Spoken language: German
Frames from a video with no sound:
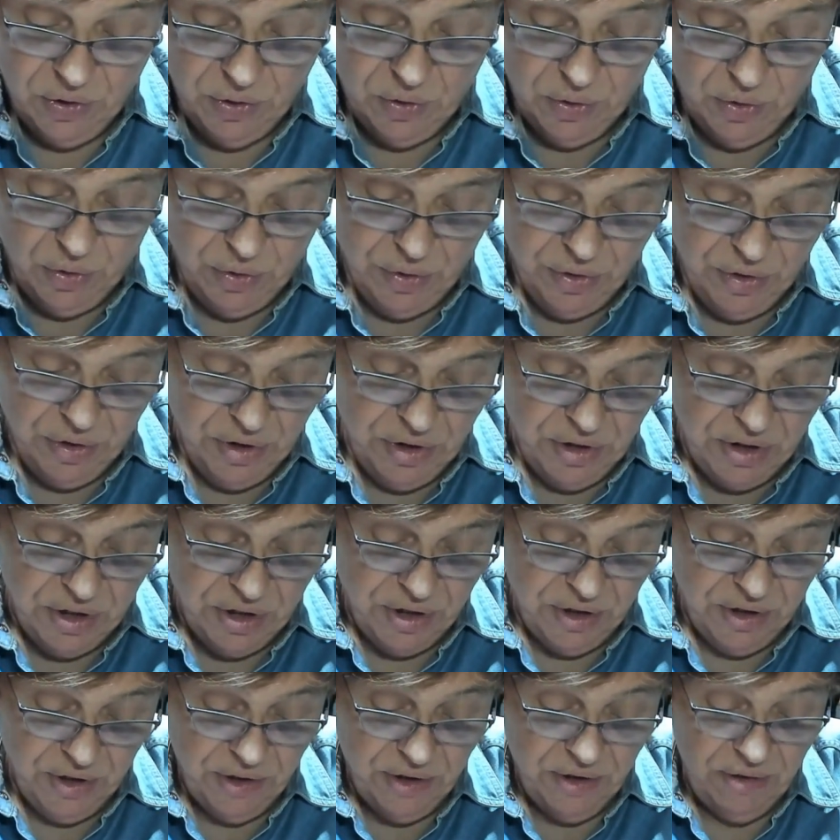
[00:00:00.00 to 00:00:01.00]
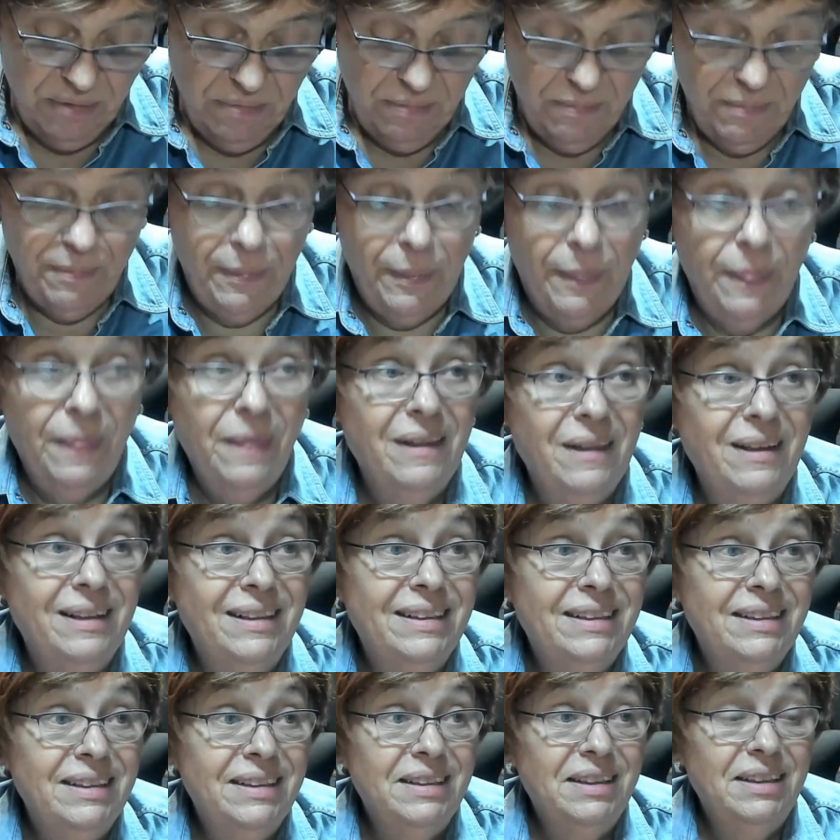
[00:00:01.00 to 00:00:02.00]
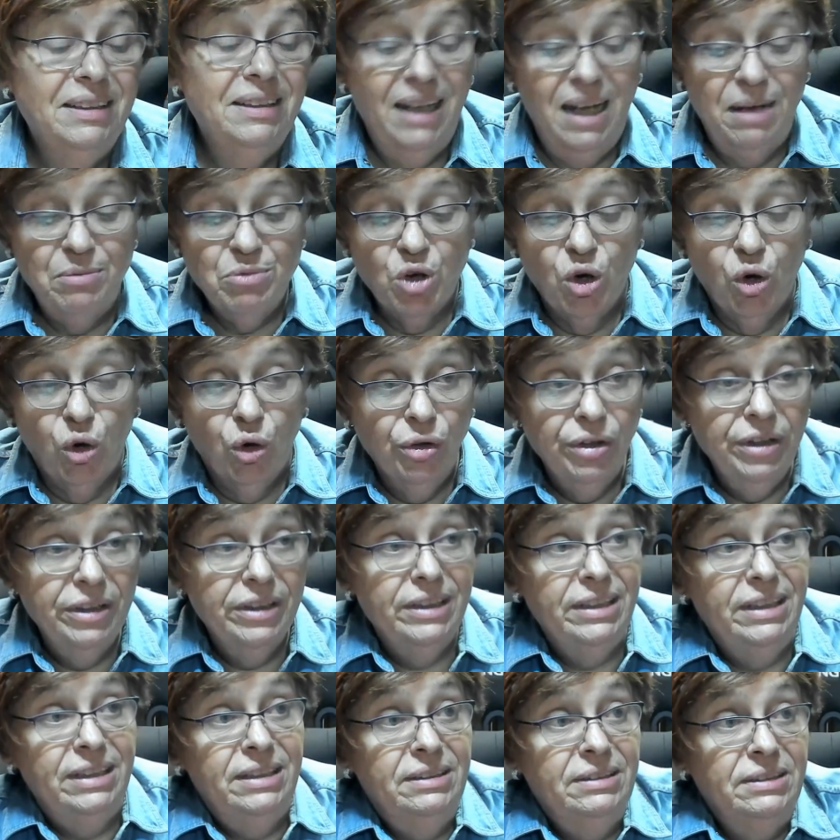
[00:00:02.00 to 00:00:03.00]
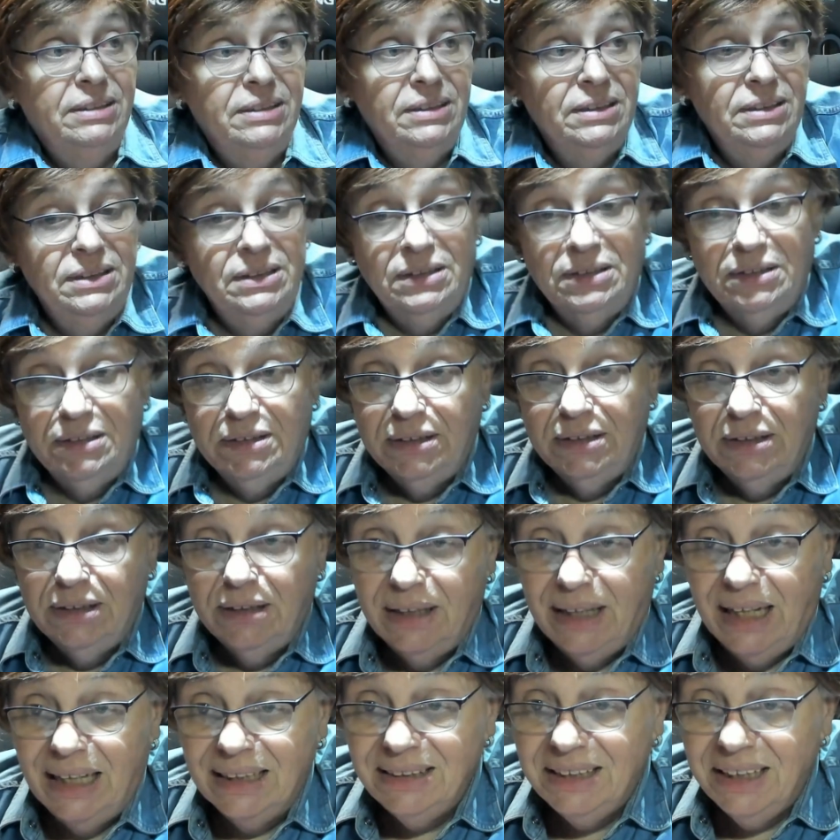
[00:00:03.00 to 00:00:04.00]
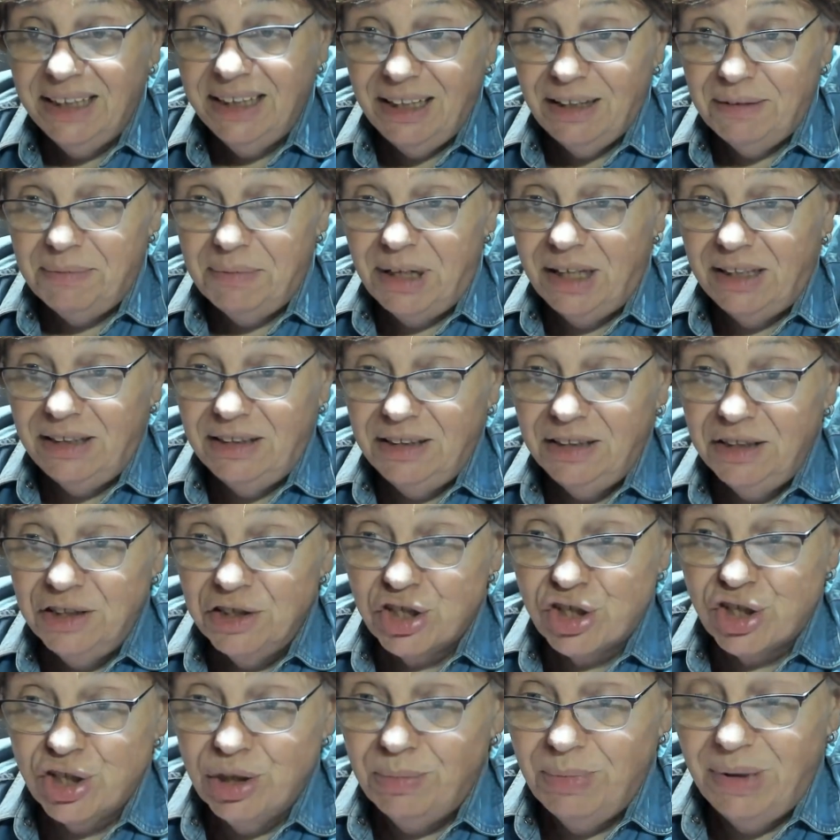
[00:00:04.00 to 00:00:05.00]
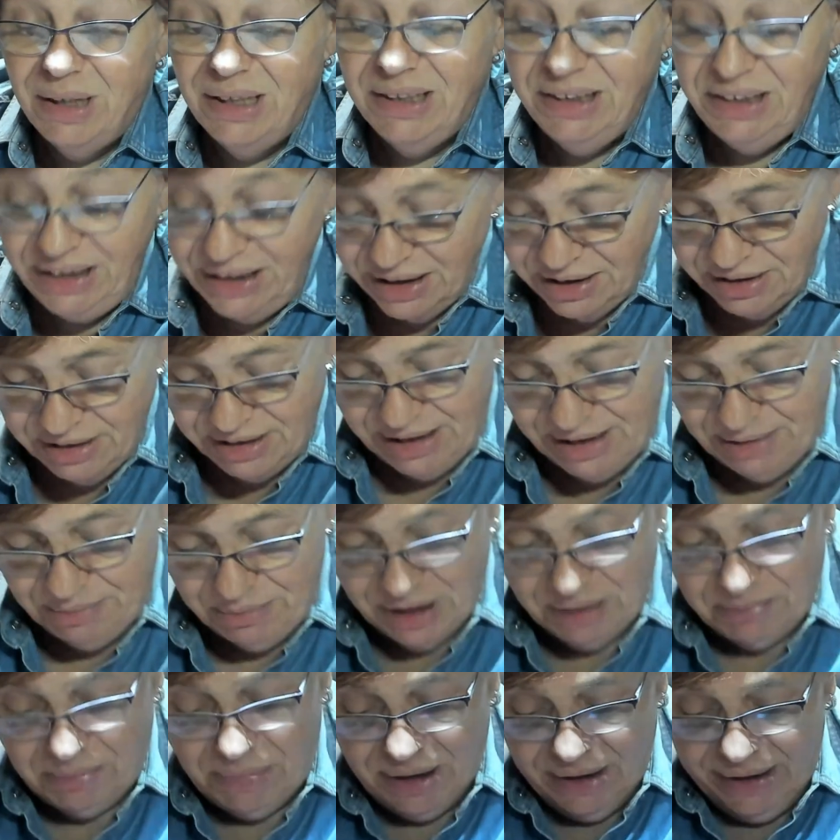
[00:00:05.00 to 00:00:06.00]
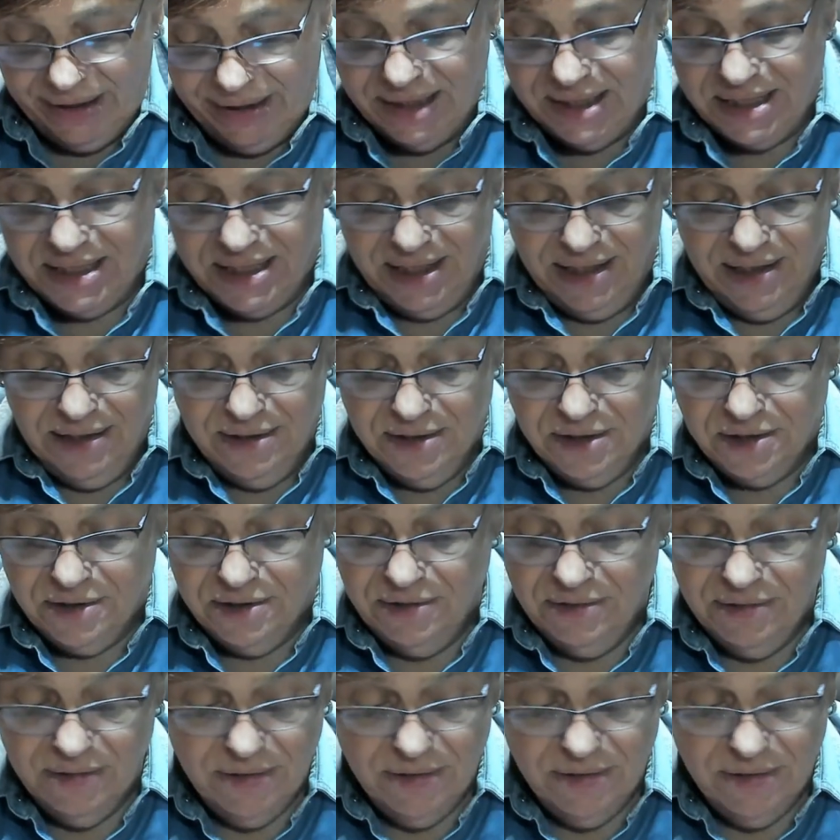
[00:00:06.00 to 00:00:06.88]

Und äh, im Grunde hatte ja mal schon mal irgendjemand mal erzählt.